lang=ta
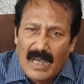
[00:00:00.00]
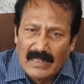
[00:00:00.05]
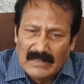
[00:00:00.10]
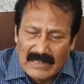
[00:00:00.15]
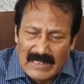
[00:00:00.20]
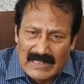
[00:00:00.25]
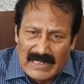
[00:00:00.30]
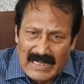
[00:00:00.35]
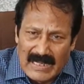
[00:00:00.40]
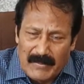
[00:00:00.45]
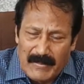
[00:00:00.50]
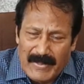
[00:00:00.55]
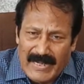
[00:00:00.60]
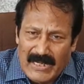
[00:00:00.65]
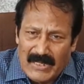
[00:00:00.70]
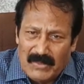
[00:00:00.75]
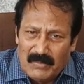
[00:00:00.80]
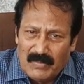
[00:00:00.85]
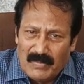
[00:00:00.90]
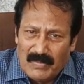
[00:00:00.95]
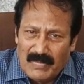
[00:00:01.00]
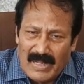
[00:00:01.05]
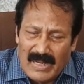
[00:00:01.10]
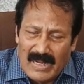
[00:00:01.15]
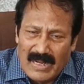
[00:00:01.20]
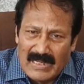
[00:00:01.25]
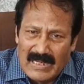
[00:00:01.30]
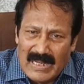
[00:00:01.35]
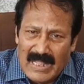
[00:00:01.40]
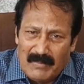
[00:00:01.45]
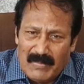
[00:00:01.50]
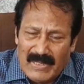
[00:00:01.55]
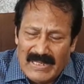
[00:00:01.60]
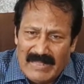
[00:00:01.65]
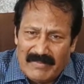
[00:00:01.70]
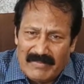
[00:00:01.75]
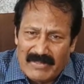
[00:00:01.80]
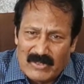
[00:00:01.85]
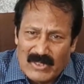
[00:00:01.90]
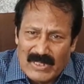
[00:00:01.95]
அந்த நடைபயணம்
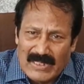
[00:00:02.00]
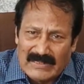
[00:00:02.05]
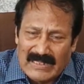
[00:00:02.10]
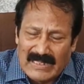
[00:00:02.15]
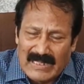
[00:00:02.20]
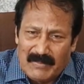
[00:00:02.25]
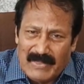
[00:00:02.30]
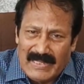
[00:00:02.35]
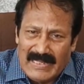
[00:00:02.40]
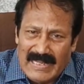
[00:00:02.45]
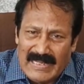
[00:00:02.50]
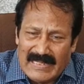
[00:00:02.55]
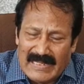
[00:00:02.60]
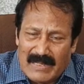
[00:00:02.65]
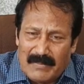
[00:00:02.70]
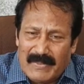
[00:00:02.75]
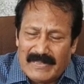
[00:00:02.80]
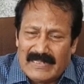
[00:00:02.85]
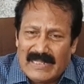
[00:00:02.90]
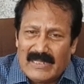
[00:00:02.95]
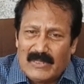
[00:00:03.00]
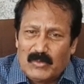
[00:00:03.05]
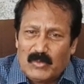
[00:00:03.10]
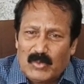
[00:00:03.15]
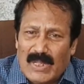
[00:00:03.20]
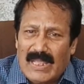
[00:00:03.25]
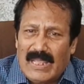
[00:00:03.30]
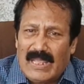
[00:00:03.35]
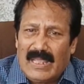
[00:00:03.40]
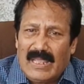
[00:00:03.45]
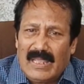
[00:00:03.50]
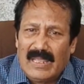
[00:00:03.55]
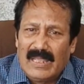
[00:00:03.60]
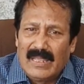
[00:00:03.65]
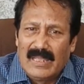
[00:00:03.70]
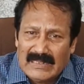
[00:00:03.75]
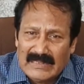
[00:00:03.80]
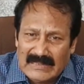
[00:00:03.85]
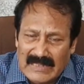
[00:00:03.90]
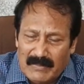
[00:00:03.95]
அண்ணாமலை அவருடைய தலைமையிலே நடைபெற்றாலும் கூட
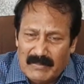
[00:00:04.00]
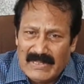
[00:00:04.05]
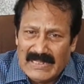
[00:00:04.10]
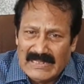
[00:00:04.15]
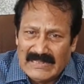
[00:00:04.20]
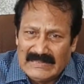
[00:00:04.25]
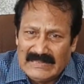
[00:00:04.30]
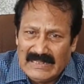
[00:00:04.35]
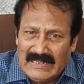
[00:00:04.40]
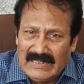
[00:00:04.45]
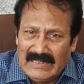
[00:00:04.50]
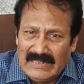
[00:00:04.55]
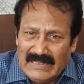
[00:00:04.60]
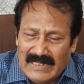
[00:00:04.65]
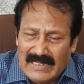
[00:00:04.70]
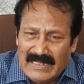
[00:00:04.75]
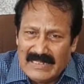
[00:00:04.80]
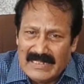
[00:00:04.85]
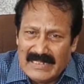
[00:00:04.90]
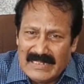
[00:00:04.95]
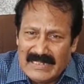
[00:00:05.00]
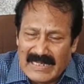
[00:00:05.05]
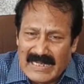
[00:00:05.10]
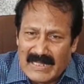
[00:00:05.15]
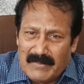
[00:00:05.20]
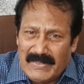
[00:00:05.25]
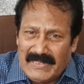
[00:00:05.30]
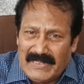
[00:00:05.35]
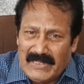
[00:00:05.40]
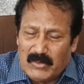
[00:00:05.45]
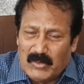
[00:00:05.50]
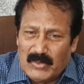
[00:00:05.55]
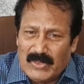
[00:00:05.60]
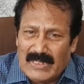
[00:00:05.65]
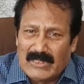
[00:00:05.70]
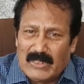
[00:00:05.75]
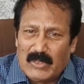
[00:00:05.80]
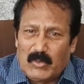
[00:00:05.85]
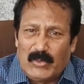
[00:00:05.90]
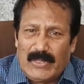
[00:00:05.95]
தமிழகத்தில் இன்று நடைபெற்று
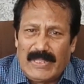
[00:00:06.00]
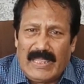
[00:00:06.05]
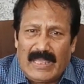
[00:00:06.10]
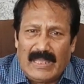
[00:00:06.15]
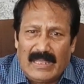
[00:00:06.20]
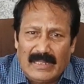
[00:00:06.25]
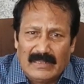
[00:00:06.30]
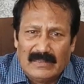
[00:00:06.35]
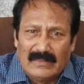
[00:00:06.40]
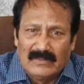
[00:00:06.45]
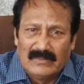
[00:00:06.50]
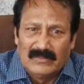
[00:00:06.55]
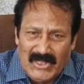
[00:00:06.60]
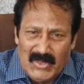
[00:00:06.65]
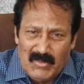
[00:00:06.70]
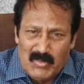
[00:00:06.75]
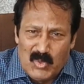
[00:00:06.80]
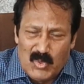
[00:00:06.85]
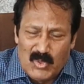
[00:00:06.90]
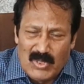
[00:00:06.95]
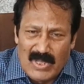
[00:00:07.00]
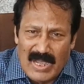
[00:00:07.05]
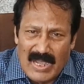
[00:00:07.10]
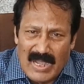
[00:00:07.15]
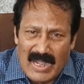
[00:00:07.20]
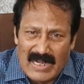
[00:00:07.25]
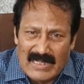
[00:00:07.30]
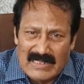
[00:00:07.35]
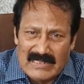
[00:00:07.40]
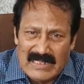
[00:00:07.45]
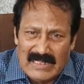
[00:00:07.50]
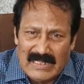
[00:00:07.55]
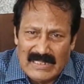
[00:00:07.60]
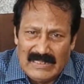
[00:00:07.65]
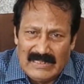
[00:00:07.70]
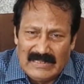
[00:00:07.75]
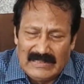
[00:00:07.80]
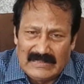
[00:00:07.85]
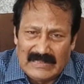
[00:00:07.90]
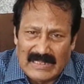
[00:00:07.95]
கொண்டிருக்கக்கூடிய திமுக
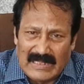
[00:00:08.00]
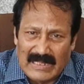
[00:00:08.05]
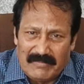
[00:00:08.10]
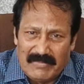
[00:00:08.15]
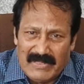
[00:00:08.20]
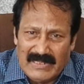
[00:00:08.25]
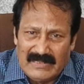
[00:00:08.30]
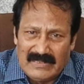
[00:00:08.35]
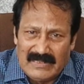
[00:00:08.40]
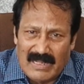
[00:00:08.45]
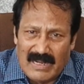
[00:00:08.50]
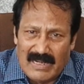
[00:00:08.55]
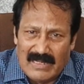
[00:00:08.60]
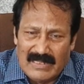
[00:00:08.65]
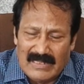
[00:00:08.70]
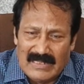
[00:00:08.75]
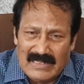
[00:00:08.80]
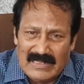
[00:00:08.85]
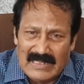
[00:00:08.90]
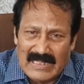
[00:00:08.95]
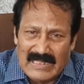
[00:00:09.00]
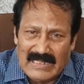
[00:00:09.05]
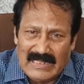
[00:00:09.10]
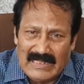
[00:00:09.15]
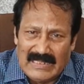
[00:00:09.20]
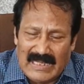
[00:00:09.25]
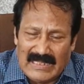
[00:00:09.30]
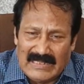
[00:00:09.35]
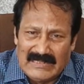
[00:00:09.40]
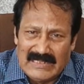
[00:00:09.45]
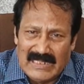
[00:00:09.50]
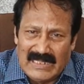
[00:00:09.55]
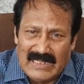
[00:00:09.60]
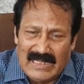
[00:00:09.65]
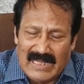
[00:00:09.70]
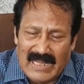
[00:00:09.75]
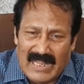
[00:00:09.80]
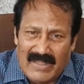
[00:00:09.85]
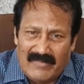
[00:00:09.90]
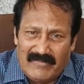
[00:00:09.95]
ஆட்சியில் தலைவிரித்து ஆடுகின்ற
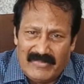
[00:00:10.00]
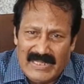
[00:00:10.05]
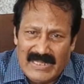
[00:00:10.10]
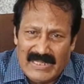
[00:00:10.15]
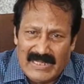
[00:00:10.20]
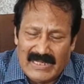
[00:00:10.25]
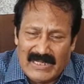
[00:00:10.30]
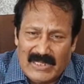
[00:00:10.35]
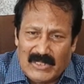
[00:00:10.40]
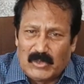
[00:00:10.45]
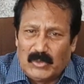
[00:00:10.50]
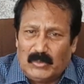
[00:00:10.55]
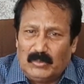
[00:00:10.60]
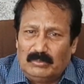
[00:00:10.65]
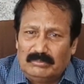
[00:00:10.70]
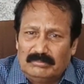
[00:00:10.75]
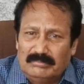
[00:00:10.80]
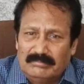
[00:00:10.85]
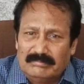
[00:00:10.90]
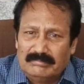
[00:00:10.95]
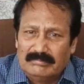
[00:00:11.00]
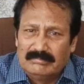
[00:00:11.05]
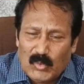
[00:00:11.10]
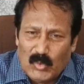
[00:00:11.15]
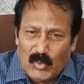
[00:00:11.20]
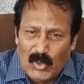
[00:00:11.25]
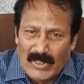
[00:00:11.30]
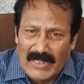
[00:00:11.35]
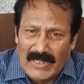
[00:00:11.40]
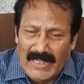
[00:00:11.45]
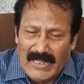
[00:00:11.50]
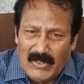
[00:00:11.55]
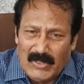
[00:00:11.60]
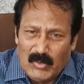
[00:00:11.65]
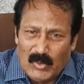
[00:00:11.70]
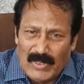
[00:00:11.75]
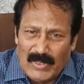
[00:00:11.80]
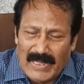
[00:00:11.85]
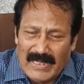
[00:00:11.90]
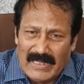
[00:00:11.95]
லஞ்சல் ஆவணியங்களுக்கும் கொலை
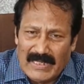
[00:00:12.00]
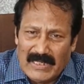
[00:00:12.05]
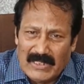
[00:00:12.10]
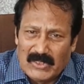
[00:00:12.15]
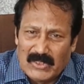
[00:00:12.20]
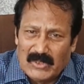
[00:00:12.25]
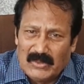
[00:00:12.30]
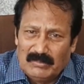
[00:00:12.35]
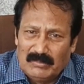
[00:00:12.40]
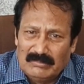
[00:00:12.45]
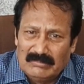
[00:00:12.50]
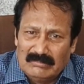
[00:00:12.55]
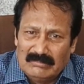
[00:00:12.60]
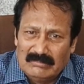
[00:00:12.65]
கொள்ளைகளுக்கும்